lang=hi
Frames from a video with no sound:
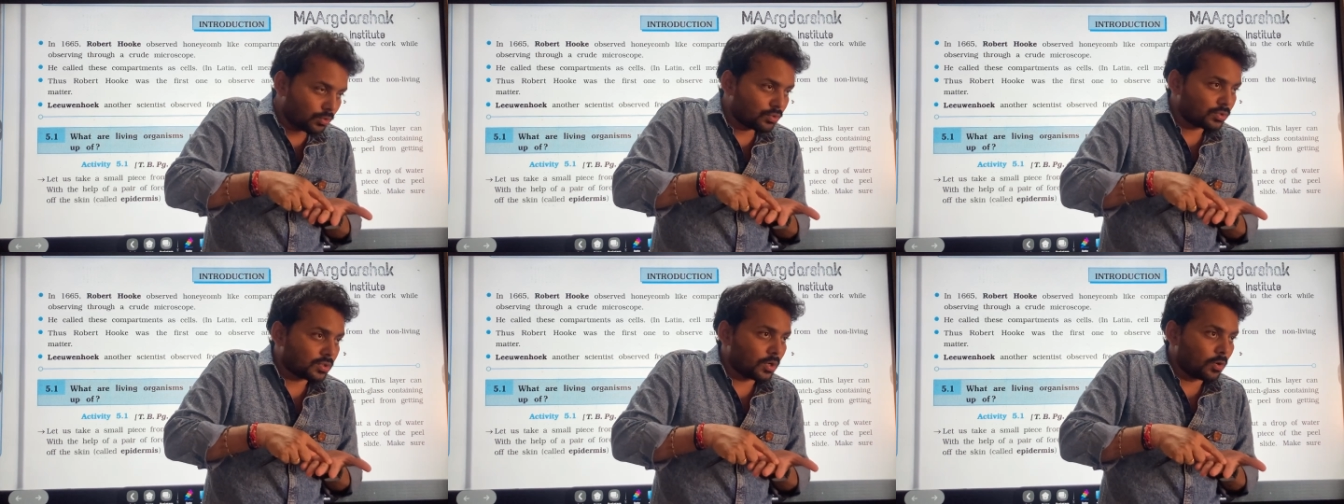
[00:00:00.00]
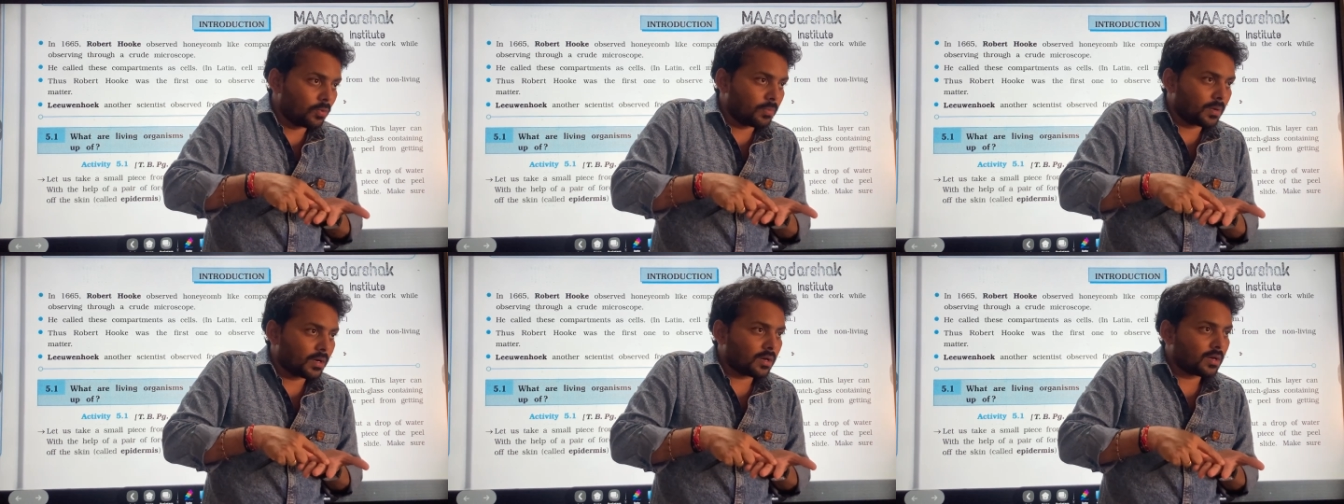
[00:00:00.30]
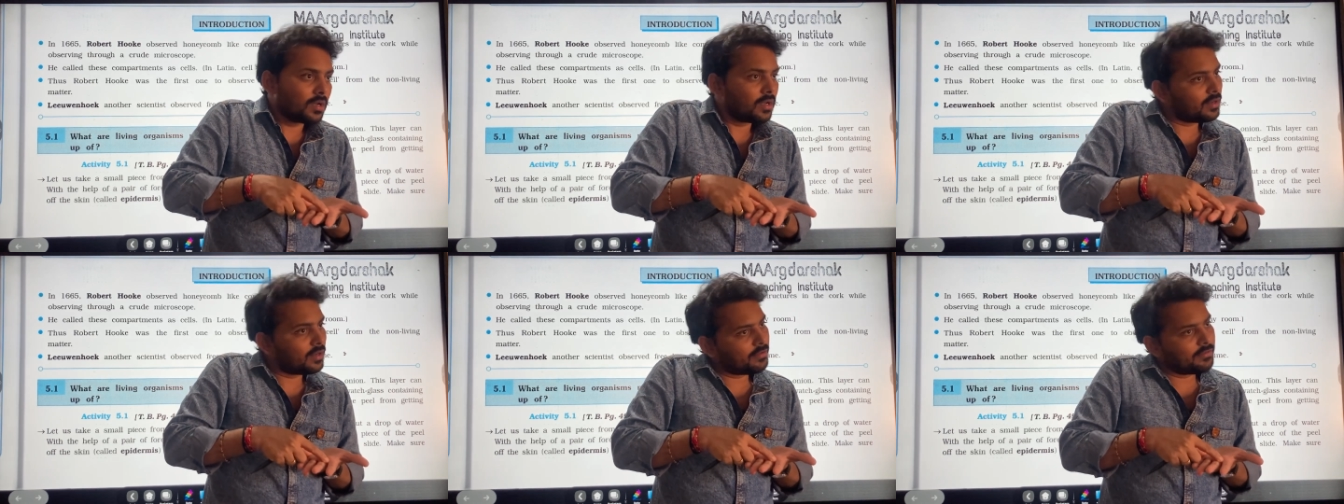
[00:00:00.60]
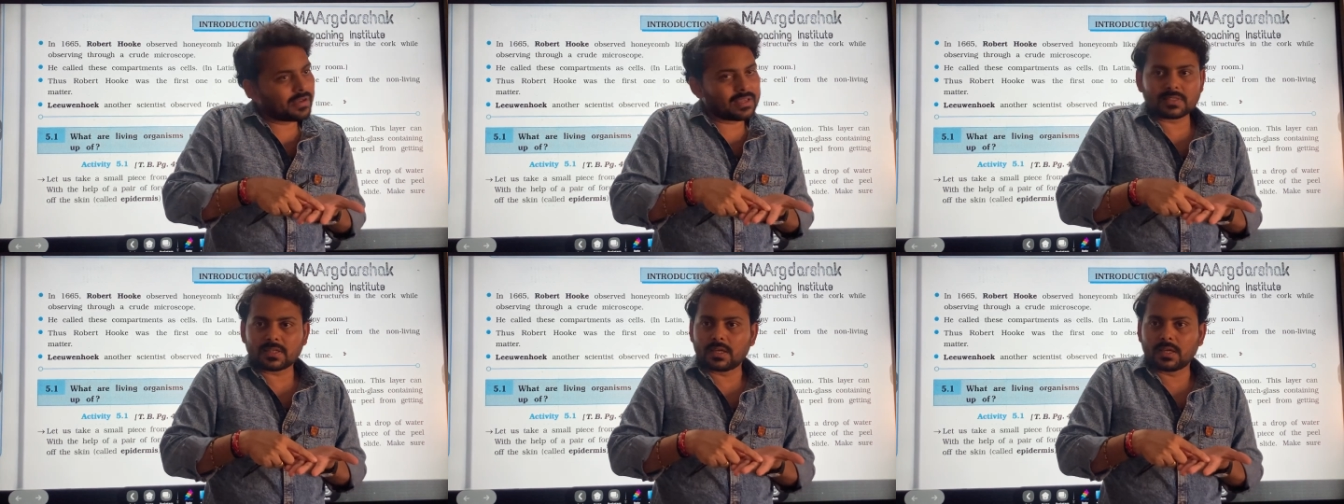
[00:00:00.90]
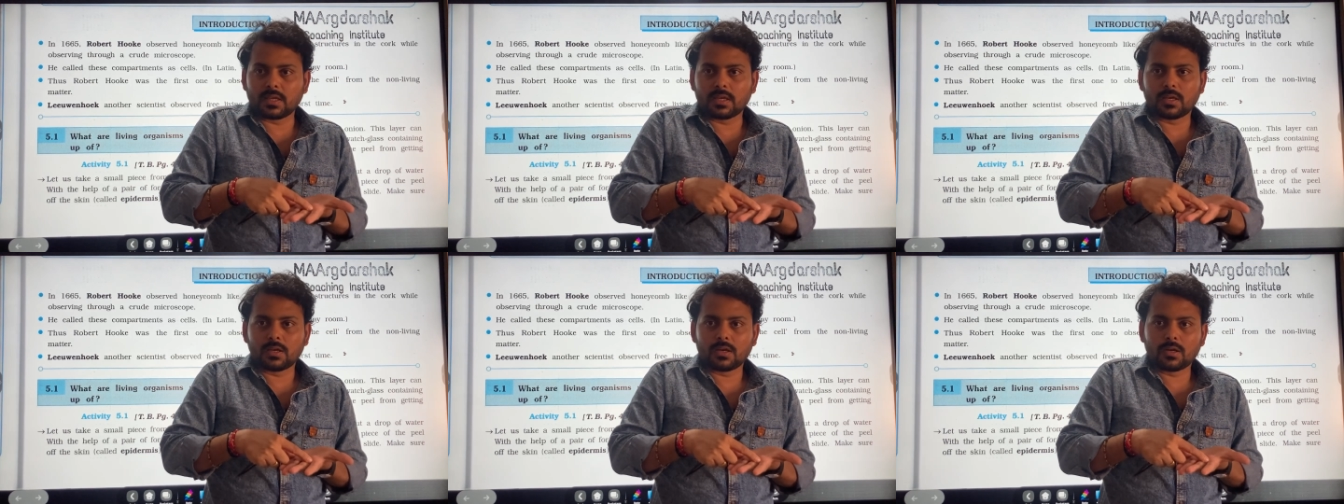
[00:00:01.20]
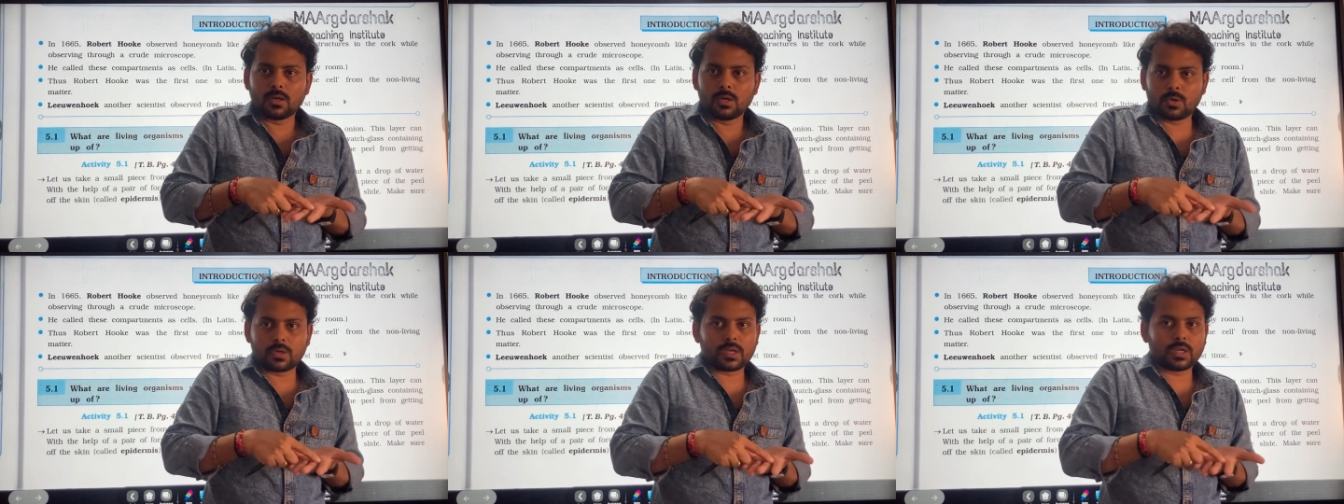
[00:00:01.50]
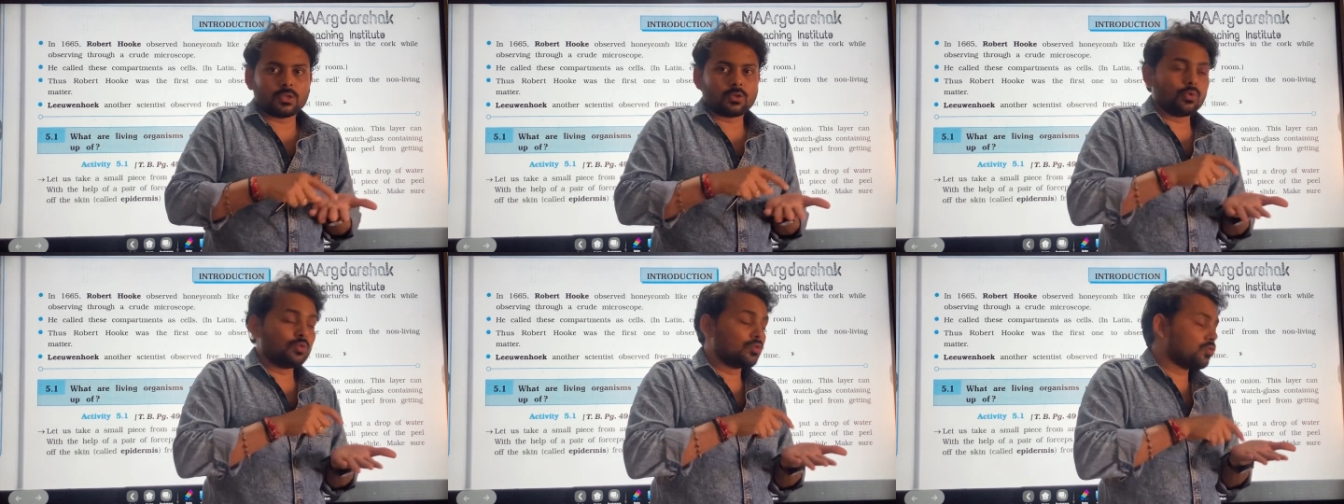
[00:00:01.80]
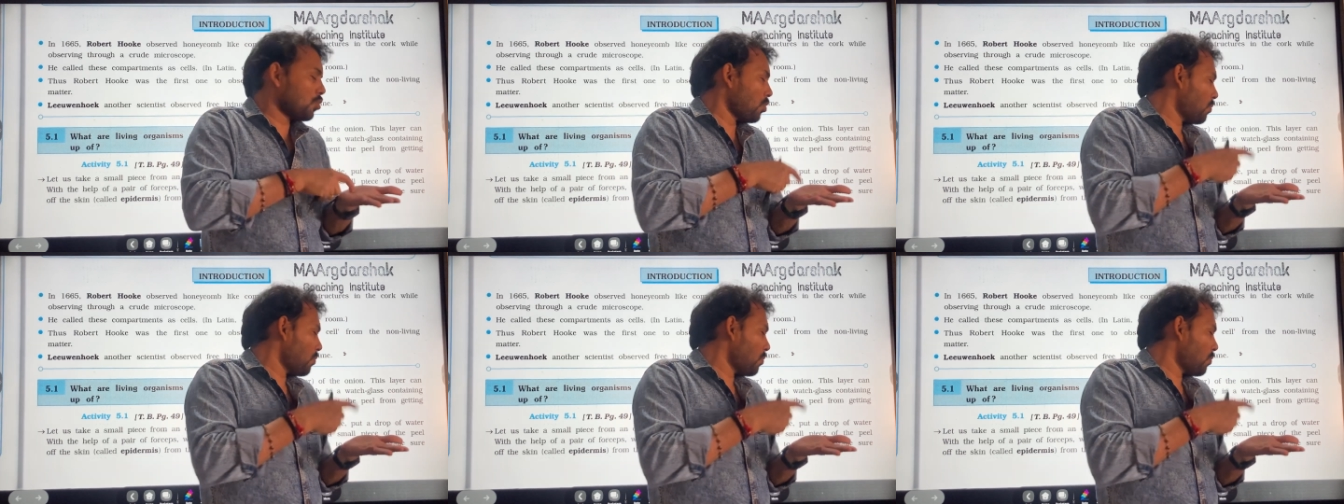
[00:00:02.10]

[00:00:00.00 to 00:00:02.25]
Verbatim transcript: उसके ऊपर वैसे ही ओके तो उसको